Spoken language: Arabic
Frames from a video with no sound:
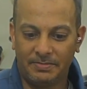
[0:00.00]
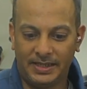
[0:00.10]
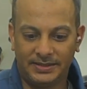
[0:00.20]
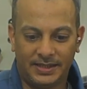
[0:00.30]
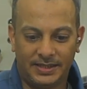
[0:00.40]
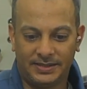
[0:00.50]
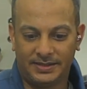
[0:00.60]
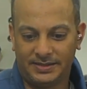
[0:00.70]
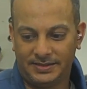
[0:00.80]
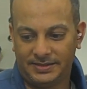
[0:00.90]

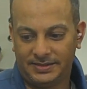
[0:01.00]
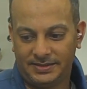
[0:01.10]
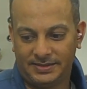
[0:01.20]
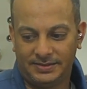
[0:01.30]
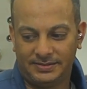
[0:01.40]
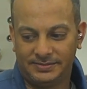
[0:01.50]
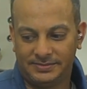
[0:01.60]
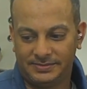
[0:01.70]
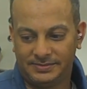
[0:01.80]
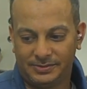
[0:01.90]
بعدها
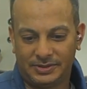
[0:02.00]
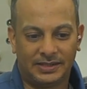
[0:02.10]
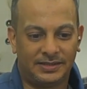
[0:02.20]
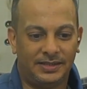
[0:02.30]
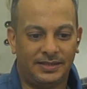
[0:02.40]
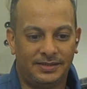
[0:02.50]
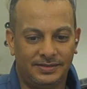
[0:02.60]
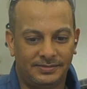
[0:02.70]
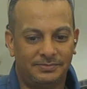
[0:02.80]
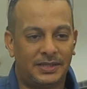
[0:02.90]
وصلت
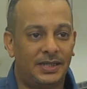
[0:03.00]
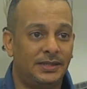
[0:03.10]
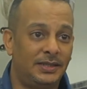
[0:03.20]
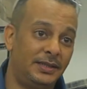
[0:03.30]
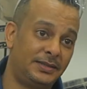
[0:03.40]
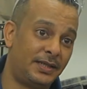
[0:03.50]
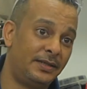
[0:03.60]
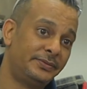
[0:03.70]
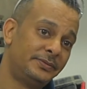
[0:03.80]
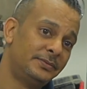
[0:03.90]
الى مرحله الاحتراف